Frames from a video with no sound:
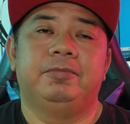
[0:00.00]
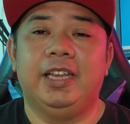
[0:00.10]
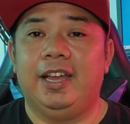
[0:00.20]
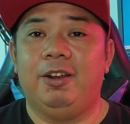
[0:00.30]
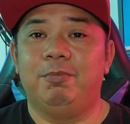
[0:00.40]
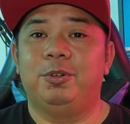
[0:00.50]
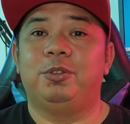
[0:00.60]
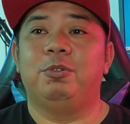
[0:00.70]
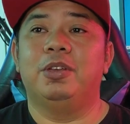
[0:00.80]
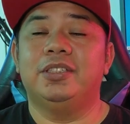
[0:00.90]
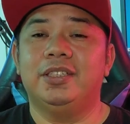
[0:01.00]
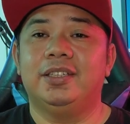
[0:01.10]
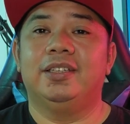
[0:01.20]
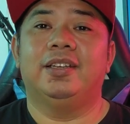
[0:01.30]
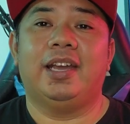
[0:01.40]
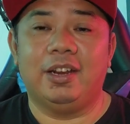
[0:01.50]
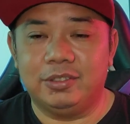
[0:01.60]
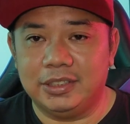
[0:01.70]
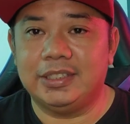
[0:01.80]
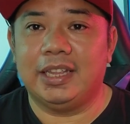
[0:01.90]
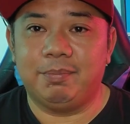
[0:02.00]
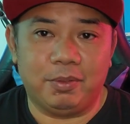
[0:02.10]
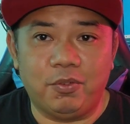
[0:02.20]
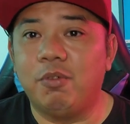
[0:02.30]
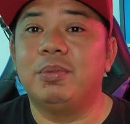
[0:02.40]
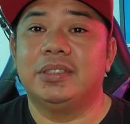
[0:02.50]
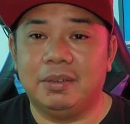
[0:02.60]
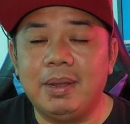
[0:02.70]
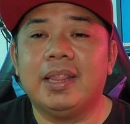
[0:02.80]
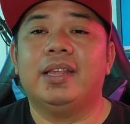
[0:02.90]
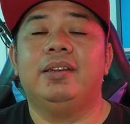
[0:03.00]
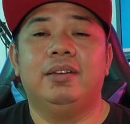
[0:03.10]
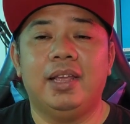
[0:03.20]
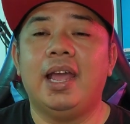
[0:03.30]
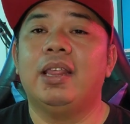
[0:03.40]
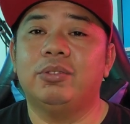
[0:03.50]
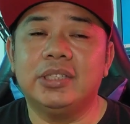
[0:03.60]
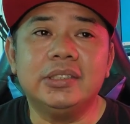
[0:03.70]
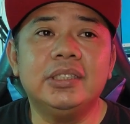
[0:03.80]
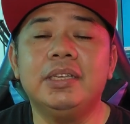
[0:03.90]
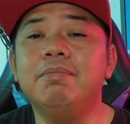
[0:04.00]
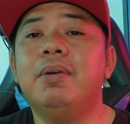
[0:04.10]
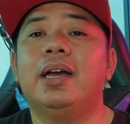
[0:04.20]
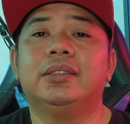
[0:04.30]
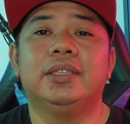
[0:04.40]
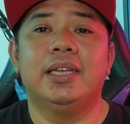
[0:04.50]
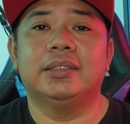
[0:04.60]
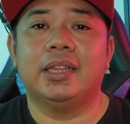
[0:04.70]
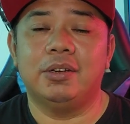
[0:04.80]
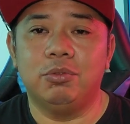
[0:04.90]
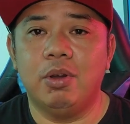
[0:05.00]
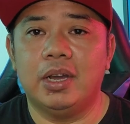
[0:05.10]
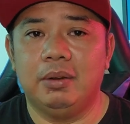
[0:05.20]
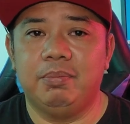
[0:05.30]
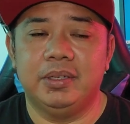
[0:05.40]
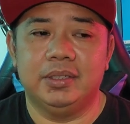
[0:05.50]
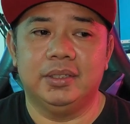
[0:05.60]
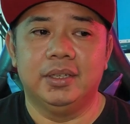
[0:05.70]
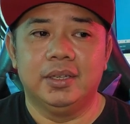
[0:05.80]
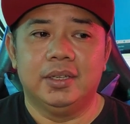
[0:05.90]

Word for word: Ya kalau menurut gue sih, kalau secara performance kemarin, ya harusnya sih imbang sih antara dua klub ini.